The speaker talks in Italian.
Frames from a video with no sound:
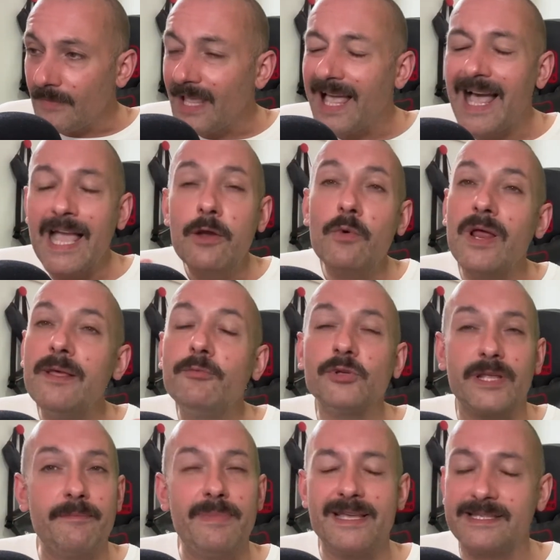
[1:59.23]
ai quali
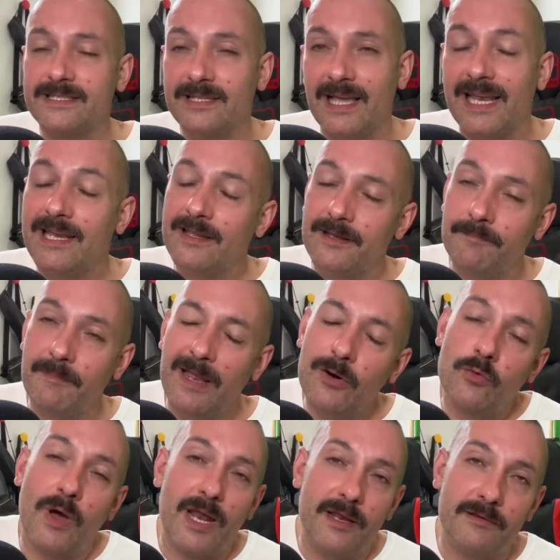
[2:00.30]
potrebbe essere, al, ehm,
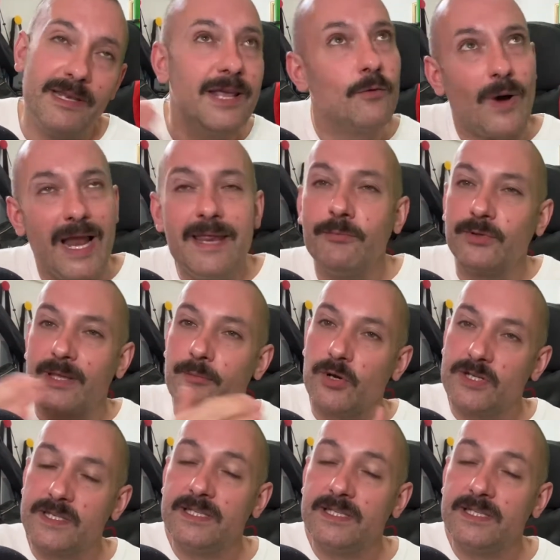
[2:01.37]
al le quali potrebbero essere